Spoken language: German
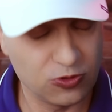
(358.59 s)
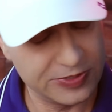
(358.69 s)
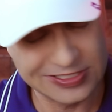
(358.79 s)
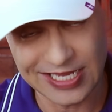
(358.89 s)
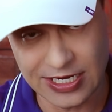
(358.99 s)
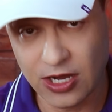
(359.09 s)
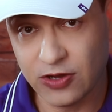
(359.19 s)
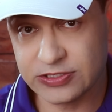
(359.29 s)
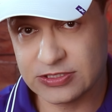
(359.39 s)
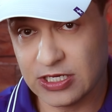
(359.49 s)
Probiert es gerne
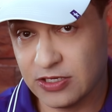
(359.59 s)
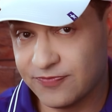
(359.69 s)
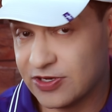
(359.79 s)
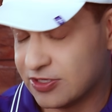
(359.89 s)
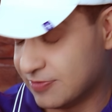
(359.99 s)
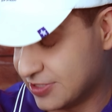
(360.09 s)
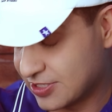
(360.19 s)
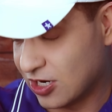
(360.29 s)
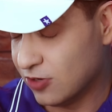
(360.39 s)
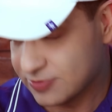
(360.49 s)
aus, ja, wenn ihr mir
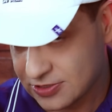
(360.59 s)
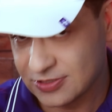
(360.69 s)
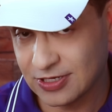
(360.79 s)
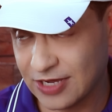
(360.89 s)
nicht glaubt.